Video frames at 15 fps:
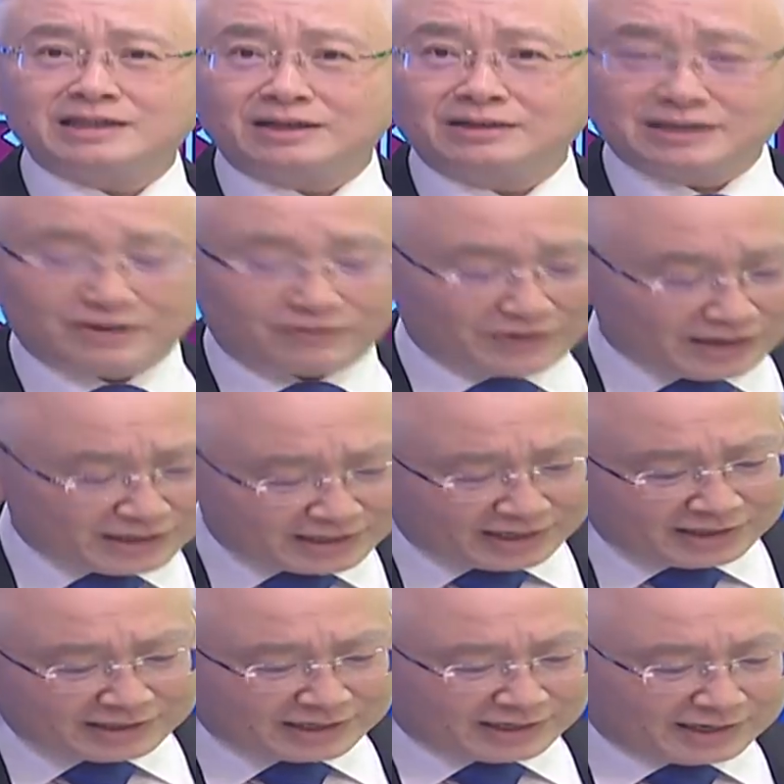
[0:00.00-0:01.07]
展这个飞
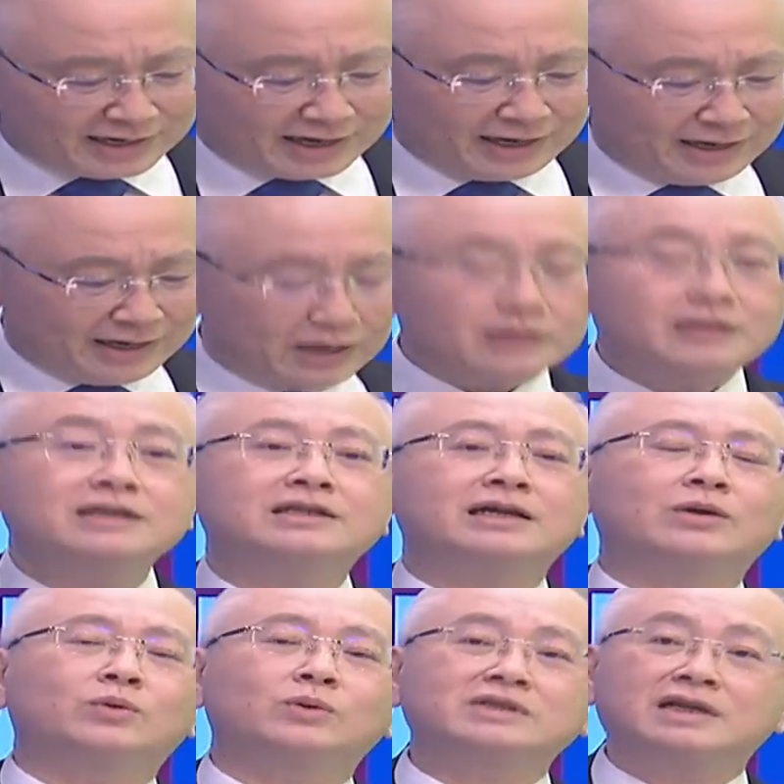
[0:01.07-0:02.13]
行车啊，第
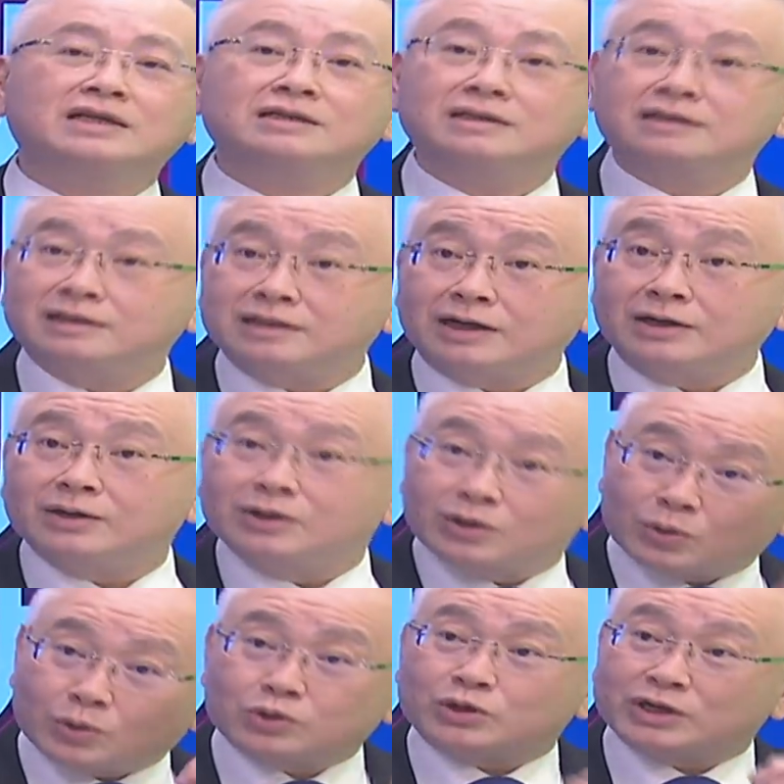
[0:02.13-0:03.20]
三国产车等等，
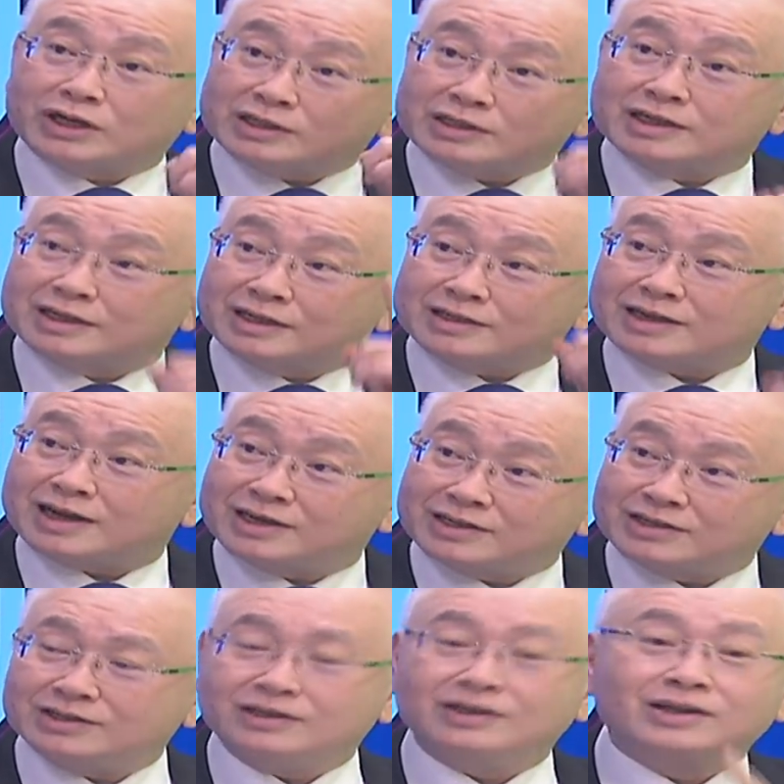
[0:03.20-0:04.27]
我觉得这个才
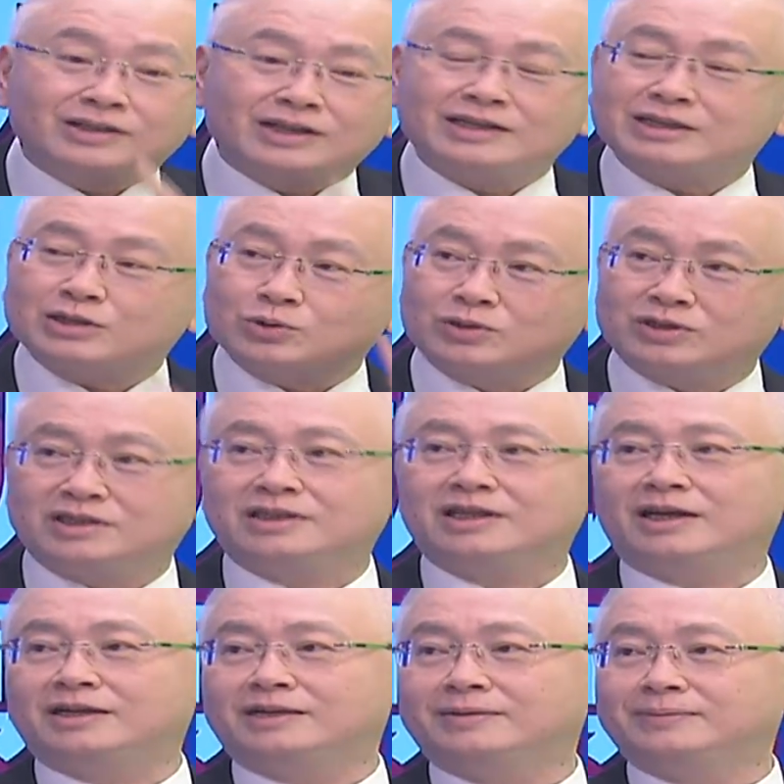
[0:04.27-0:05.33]
是大家所期
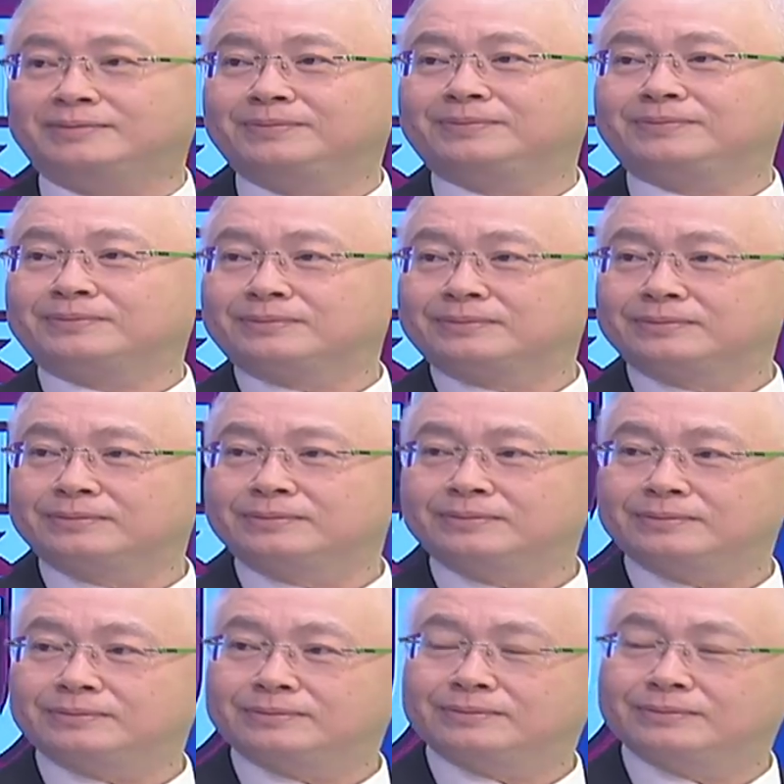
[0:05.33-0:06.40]
待的。嗯，嗯，
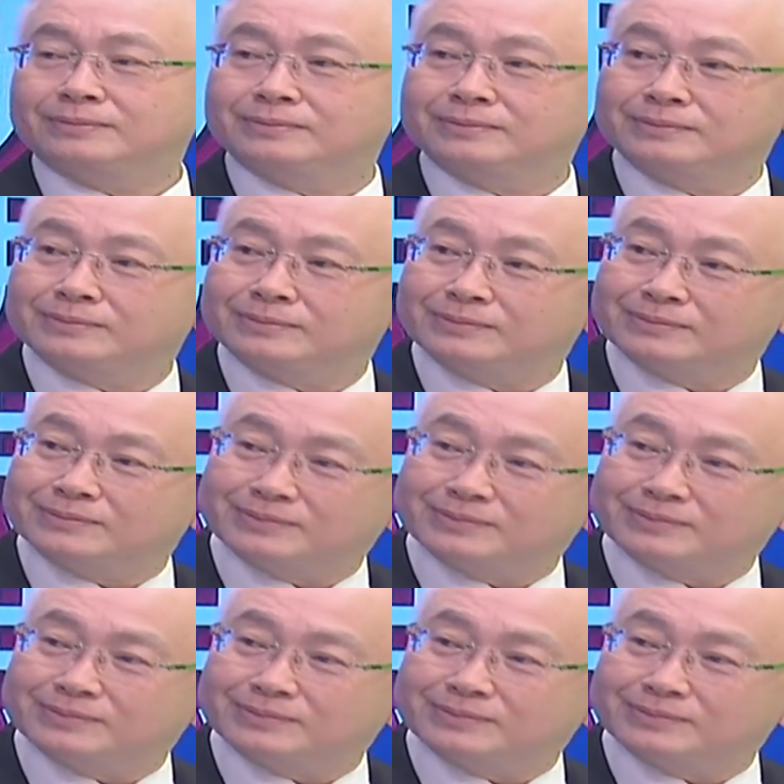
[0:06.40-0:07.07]
那 YB 想